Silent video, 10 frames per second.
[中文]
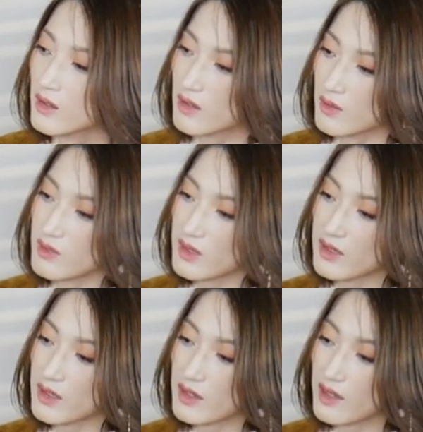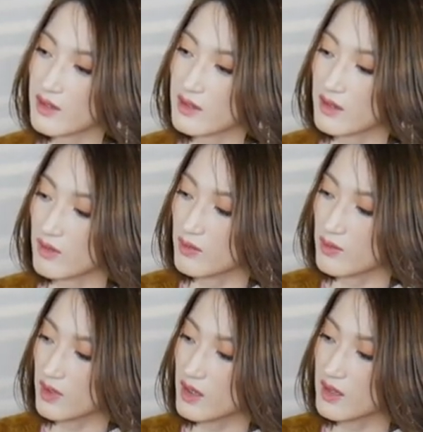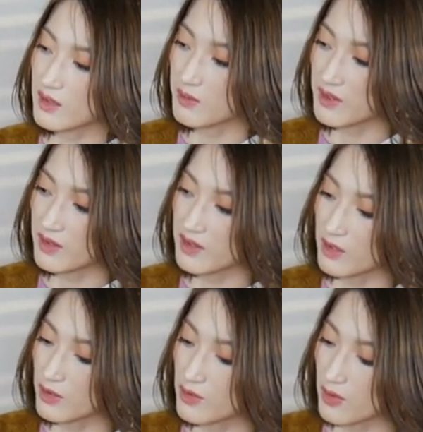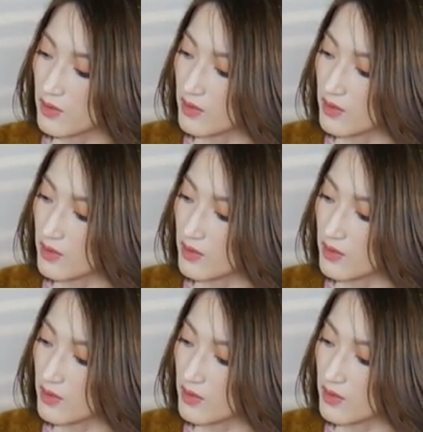呃，我这件是黑色的，我觉得黑色比较显瘦。